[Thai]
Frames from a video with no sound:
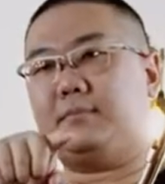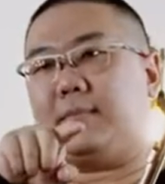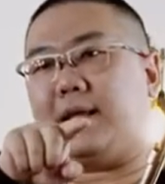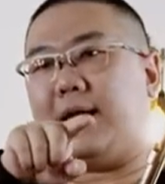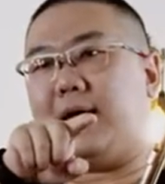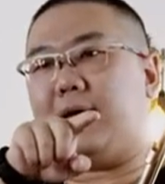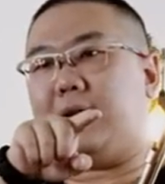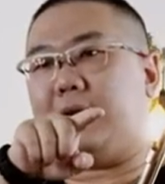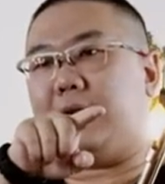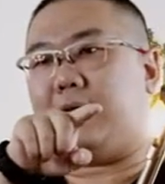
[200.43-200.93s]
แก
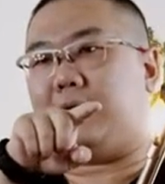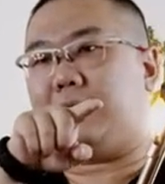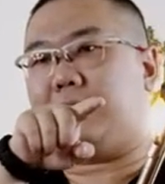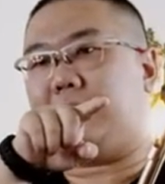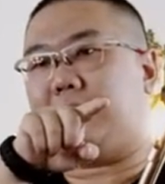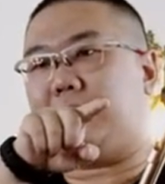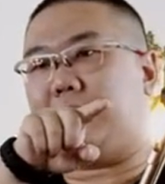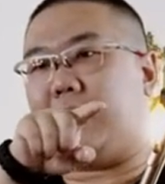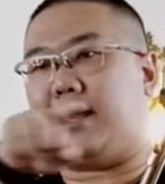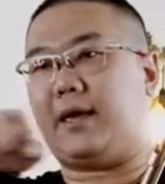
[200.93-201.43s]
น
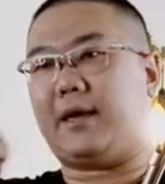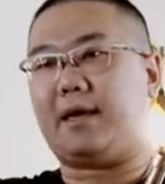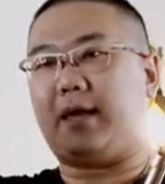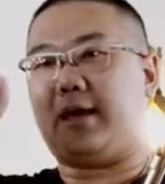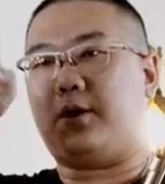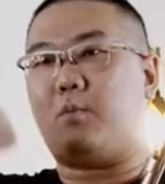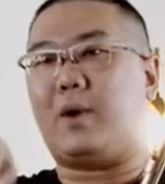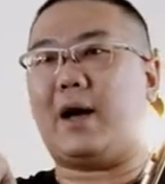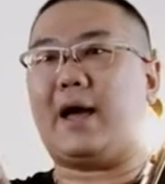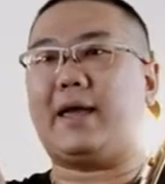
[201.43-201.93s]
x แก
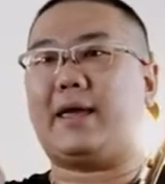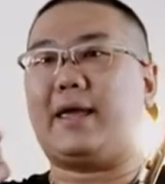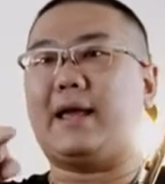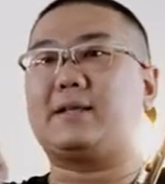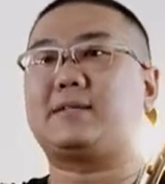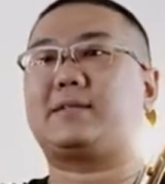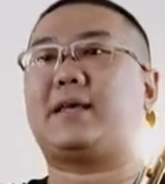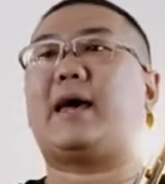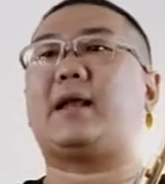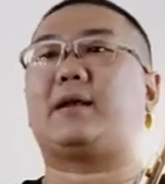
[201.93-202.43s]
น y แก
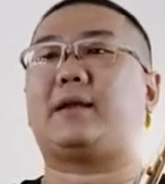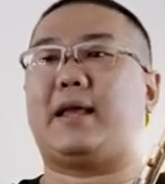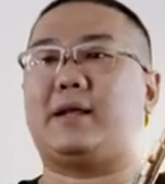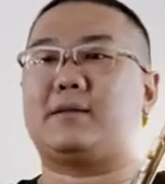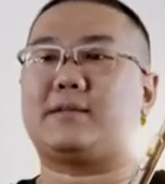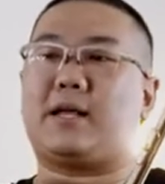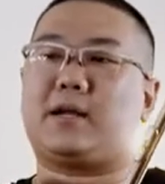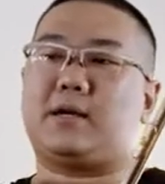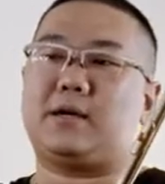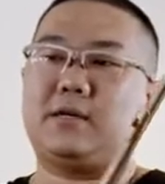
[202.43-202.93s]
น z แกน
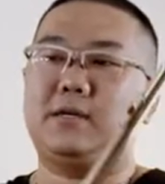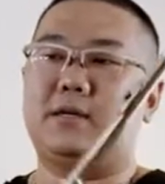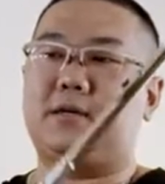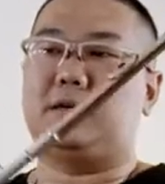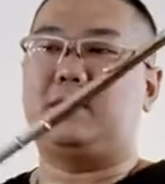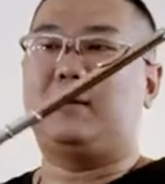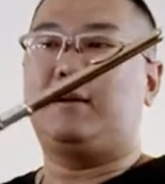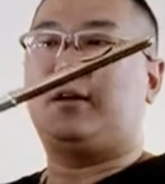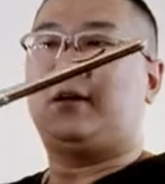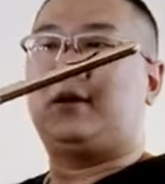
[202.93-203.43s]
z ก็คือ
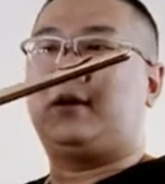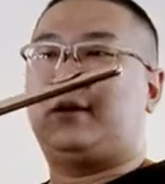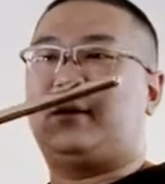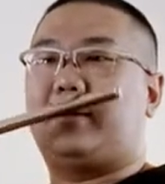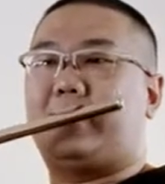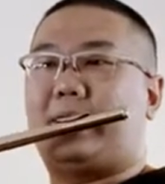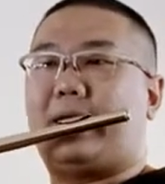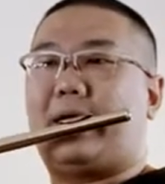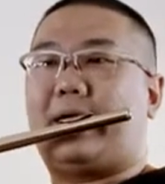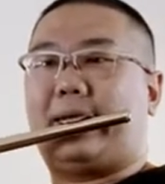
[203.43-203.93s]

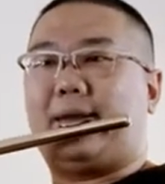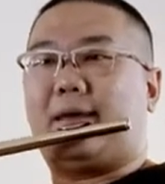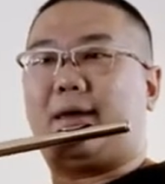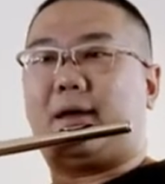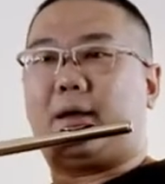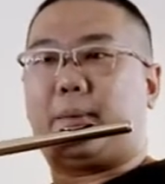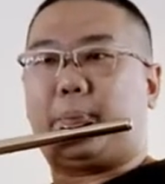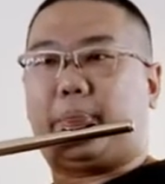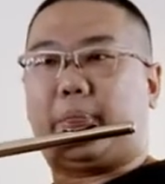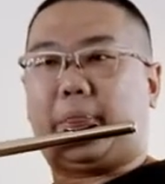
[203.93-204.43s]
ด้านนี้
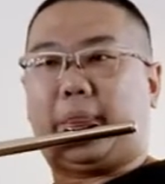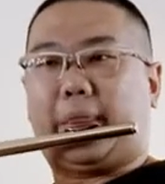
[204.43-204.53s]
ครับ